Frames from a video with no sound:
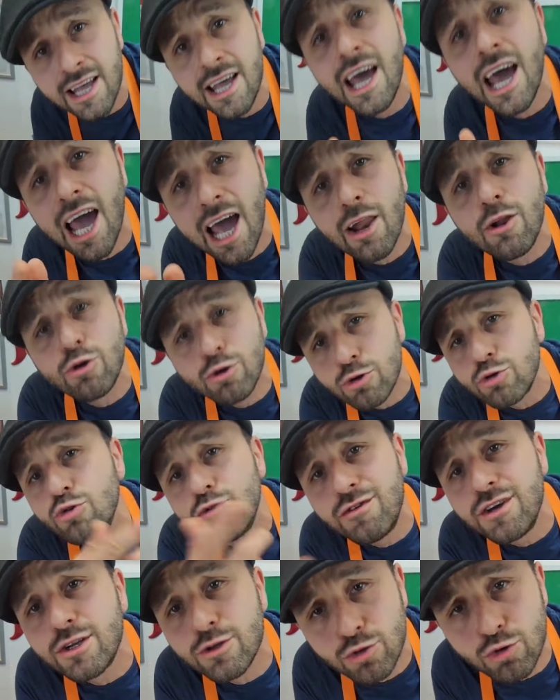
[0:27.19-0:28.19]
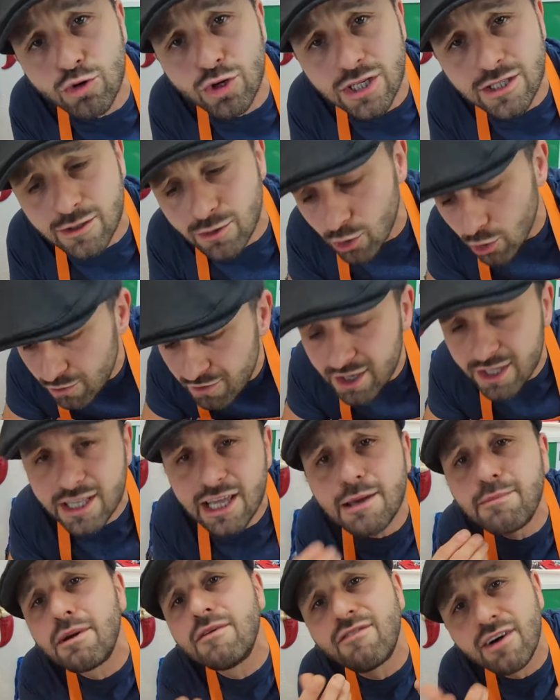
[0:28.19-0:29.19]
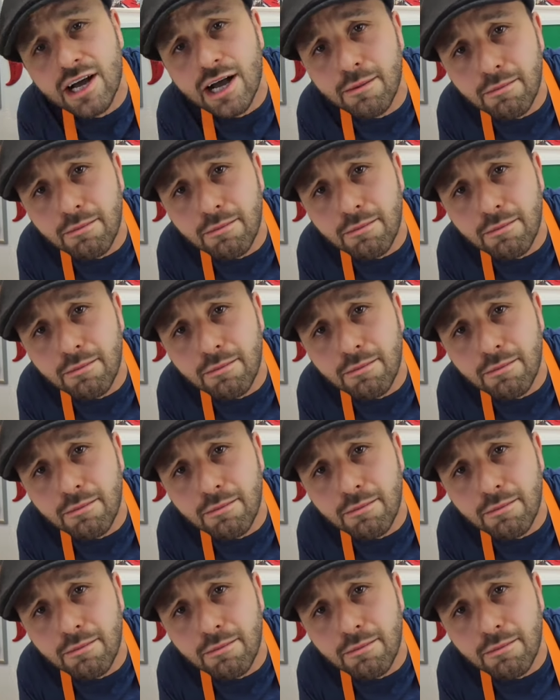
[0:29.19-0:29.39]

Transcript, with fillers: E allora tu, vedi, Virto, riesci a vedere e mi paga a